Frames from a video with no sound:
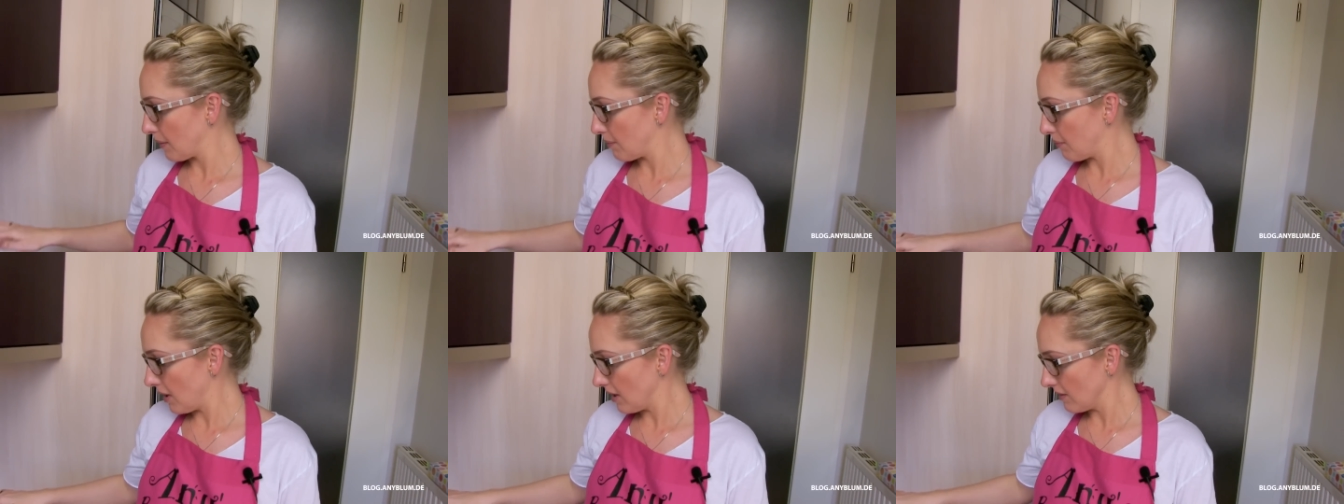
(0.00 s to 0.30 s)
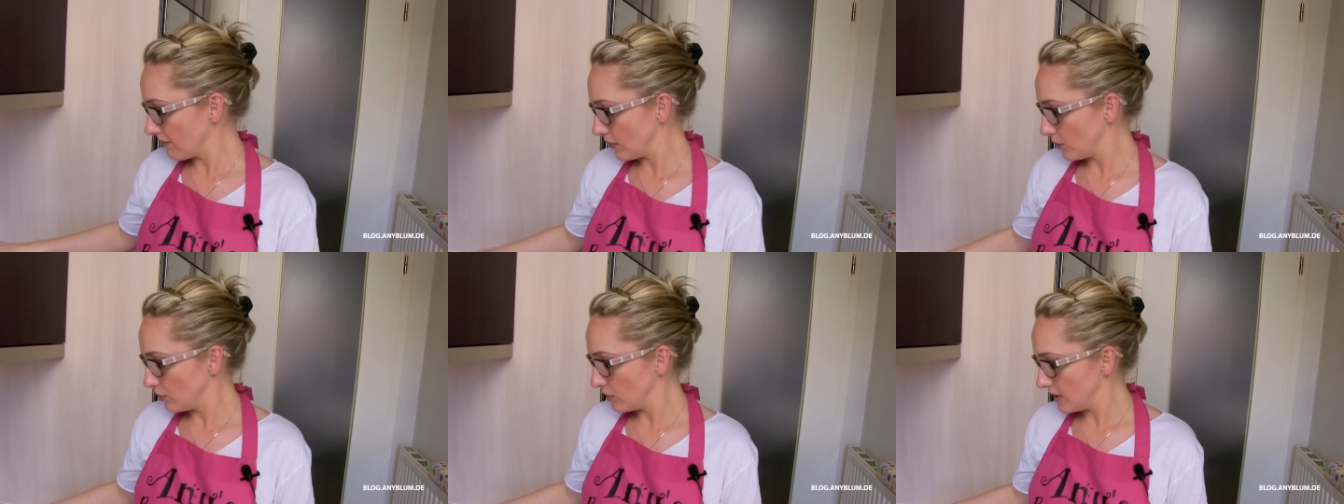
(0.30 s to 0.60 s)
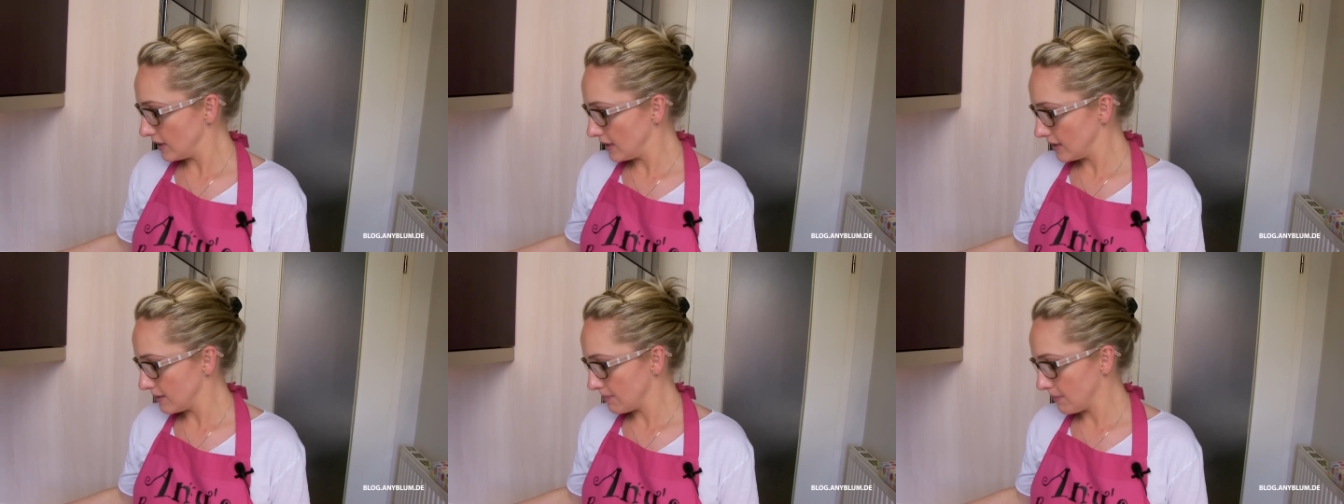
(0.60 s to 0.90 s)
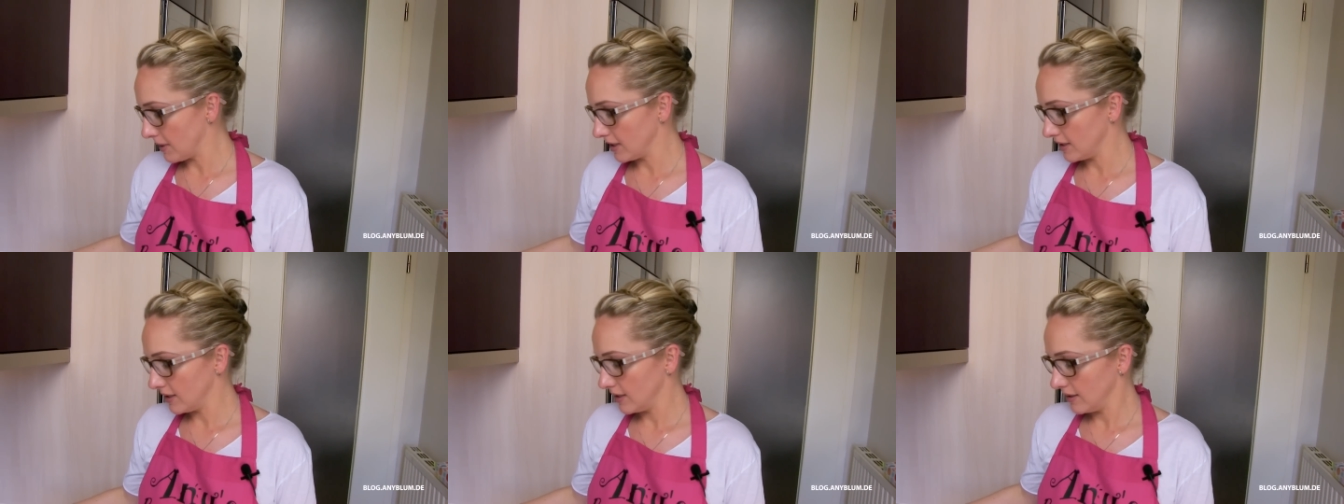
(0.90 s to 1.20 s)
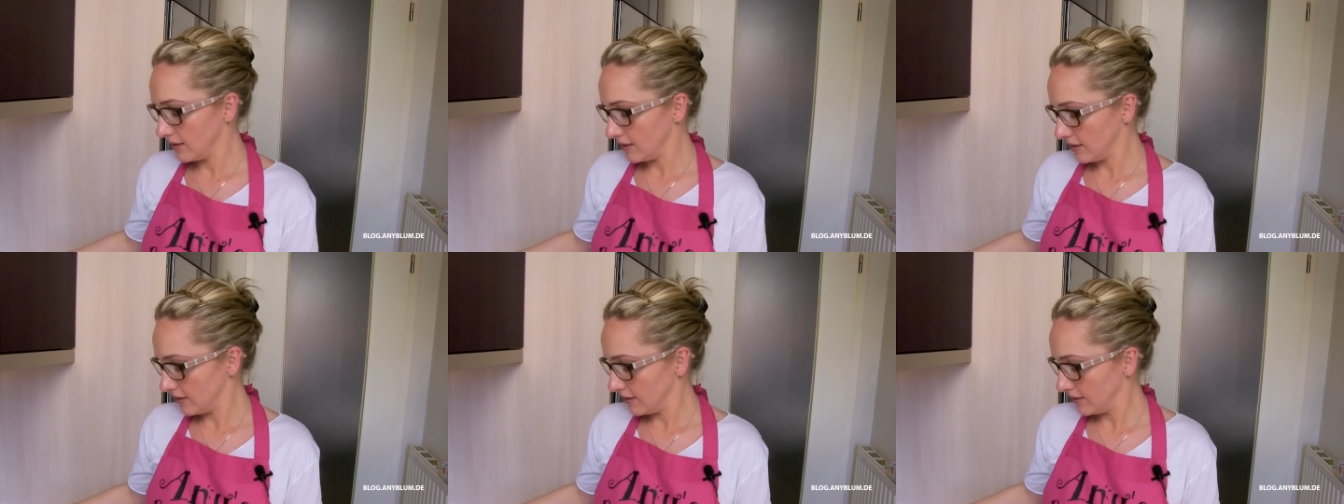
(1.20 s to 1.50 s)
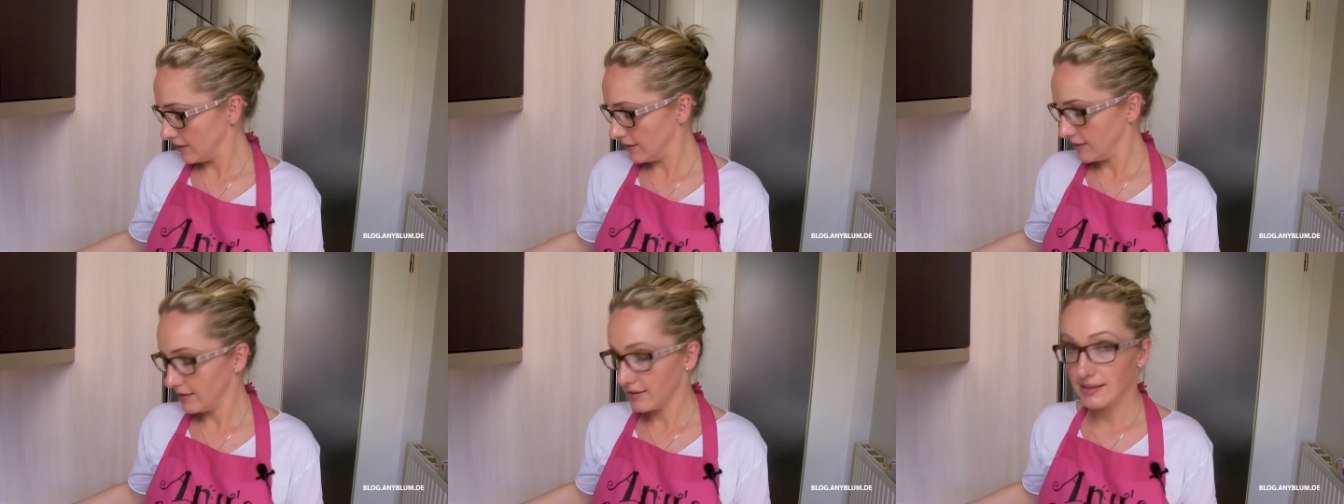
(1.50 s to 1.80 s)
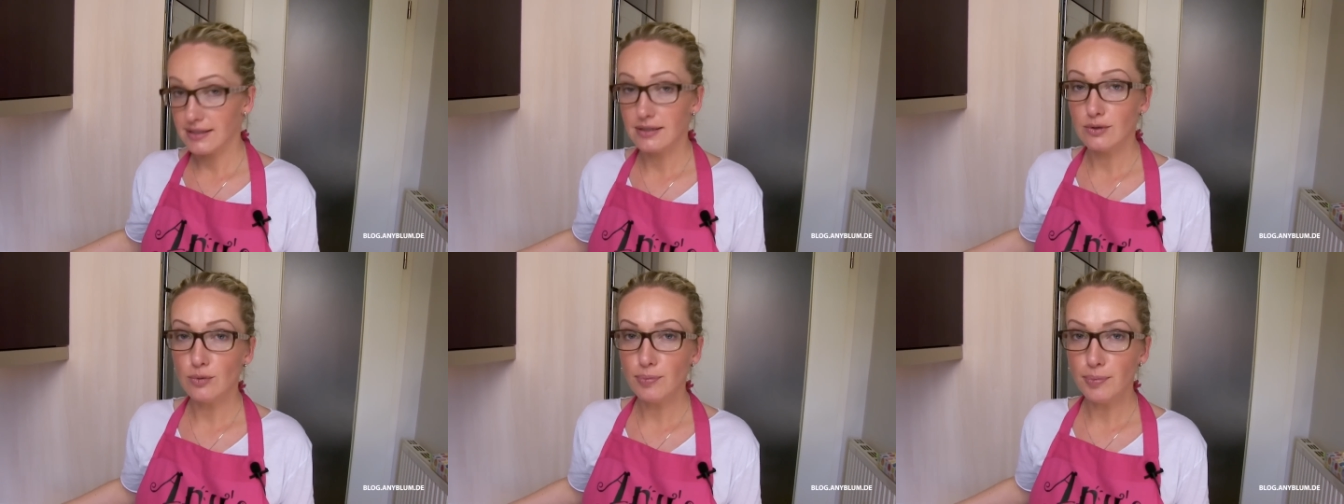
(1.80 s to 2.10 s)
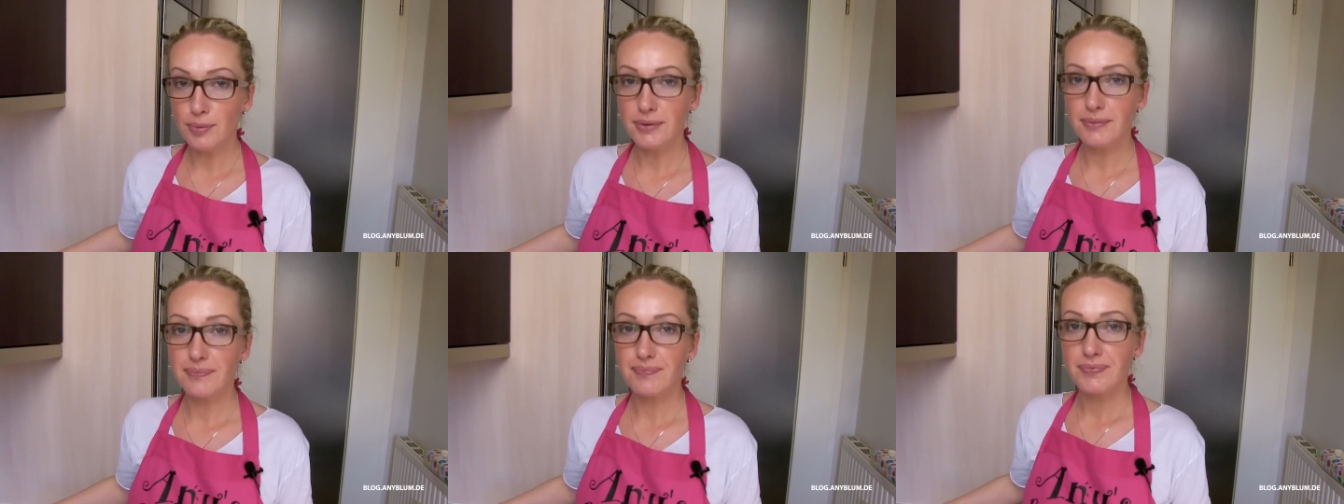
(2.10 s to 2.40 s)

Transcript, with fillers: machen wir uns jetzt mal den äh, Sirup.